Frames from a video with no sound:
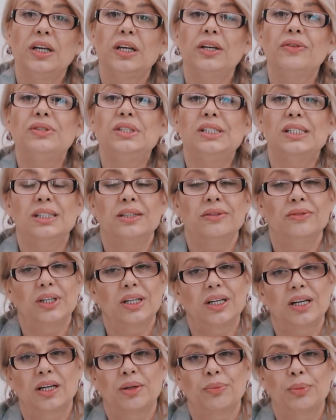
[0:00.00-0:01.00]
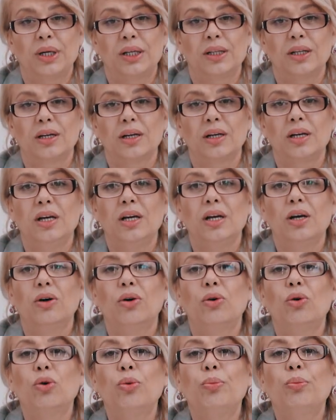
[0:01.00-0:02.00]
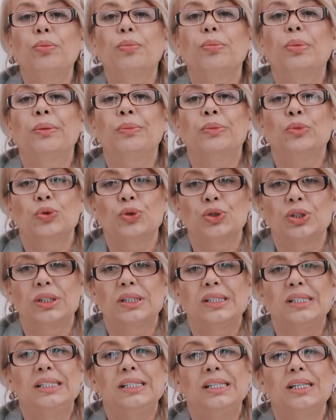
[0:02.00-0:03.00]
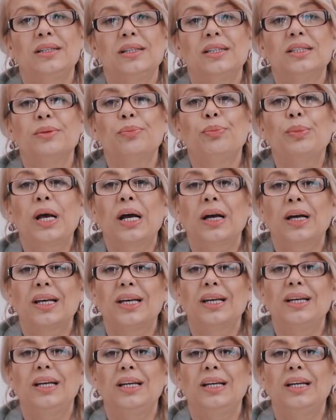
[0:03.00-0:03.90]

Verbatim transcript: и в десневых карманах. Он поможет сделать мягкий